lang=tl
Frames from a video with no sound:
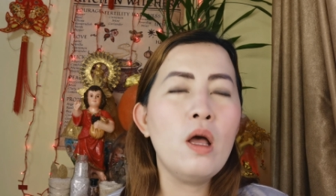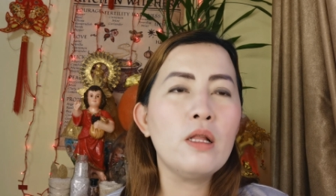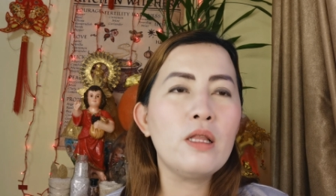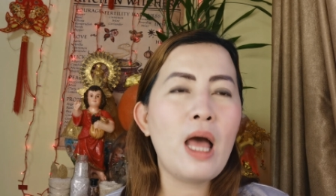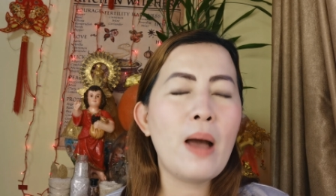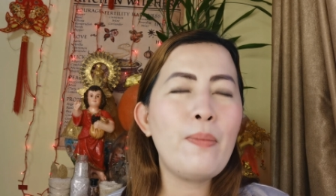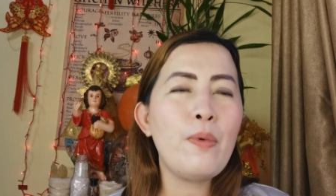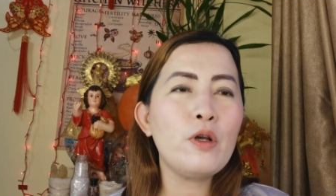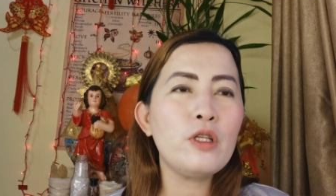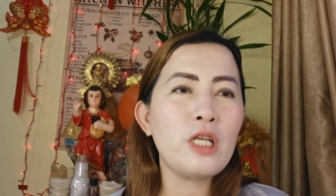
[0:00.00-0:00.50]

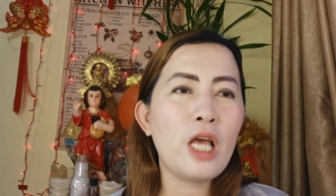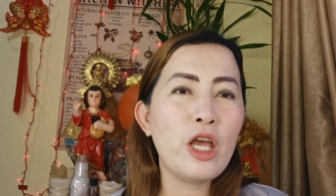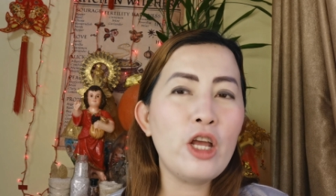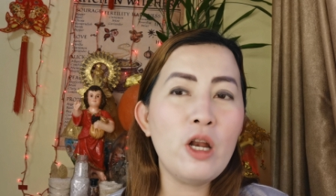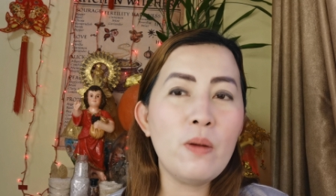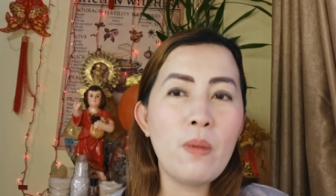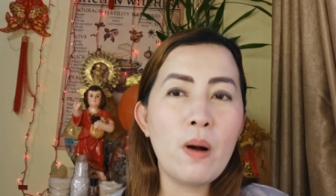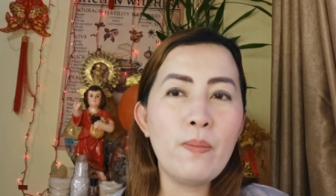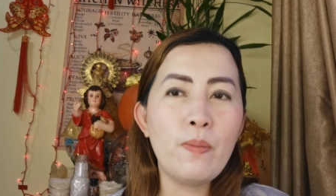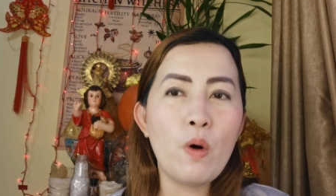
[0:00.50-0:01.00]
Tapos kayo
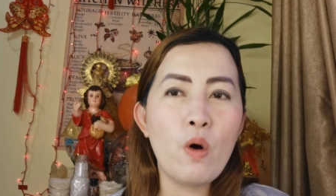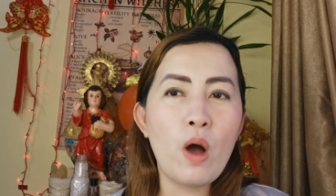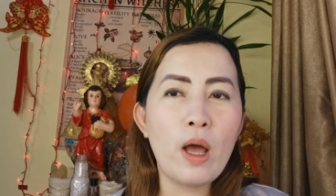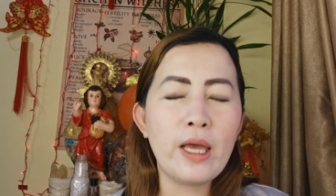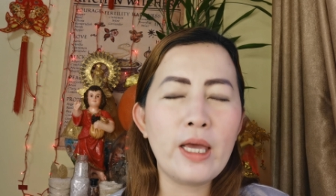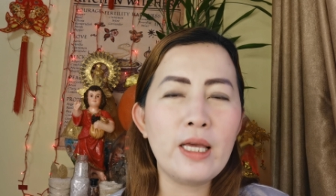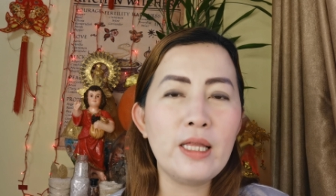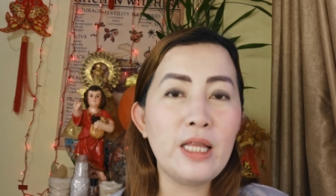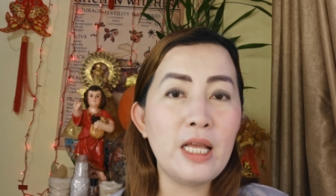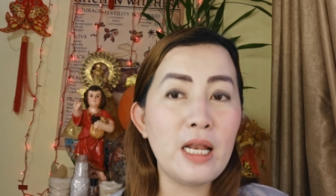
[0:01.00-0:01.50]
naman po
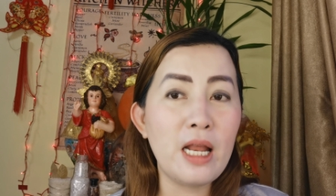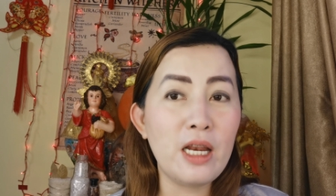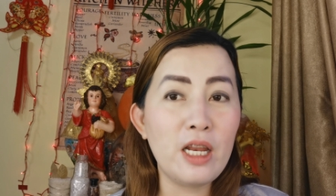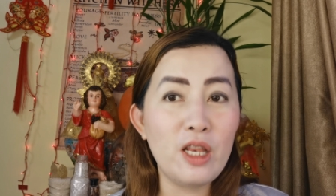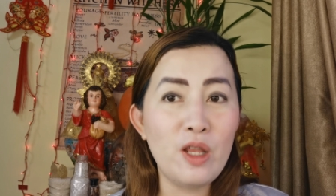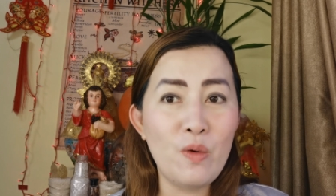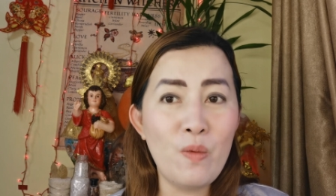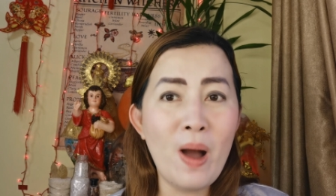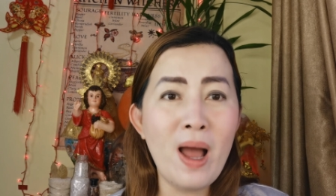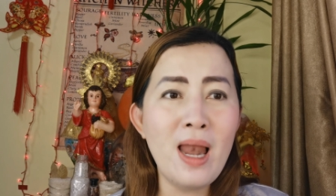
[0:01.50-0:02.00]
ay hindi
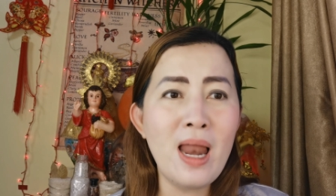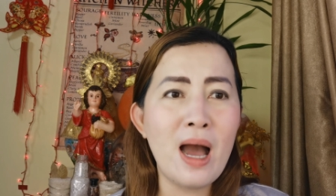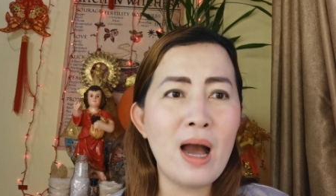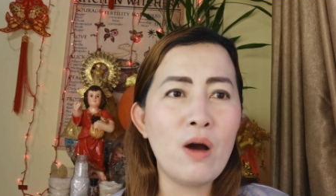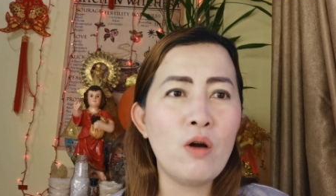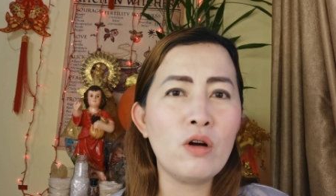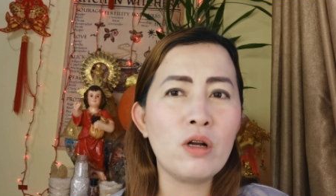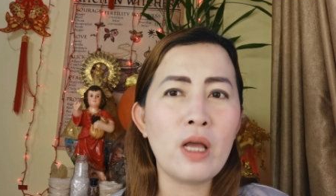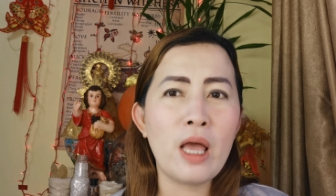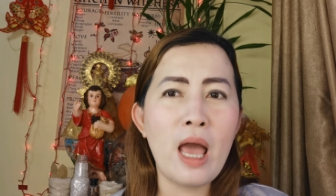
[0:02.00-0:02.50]

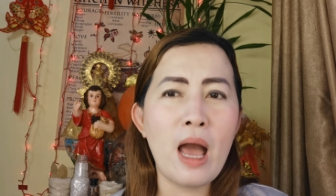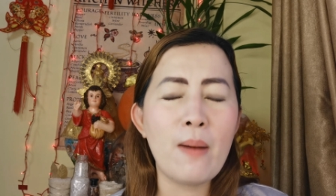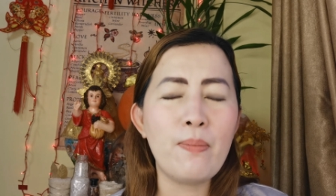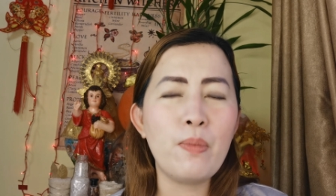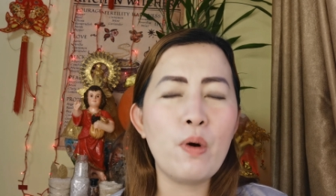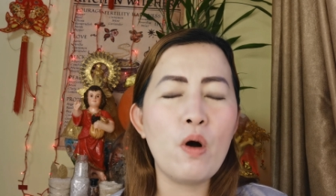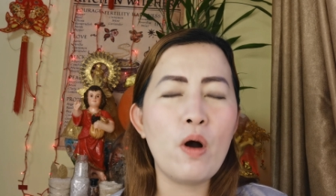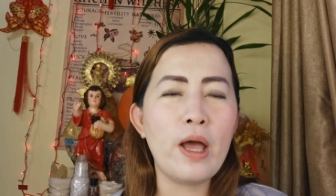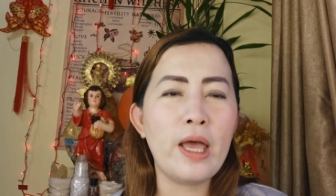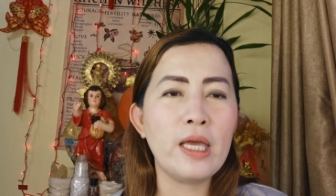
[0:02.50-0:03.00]
naniniwala or kaya
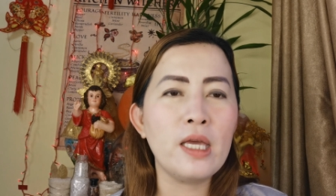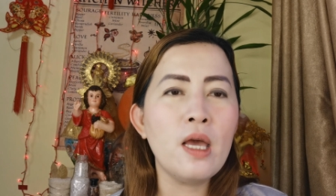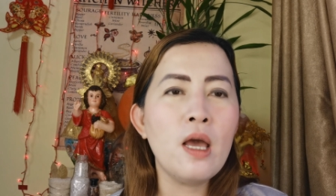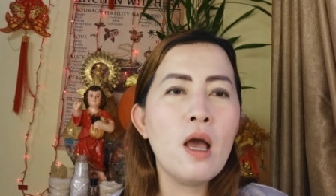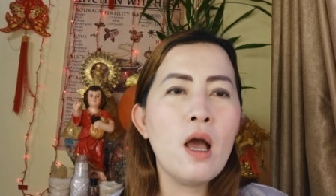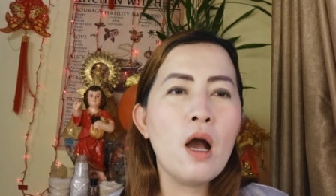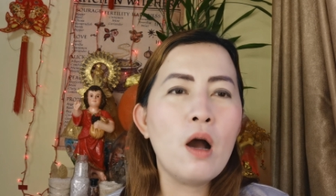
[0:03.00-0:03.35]
po ay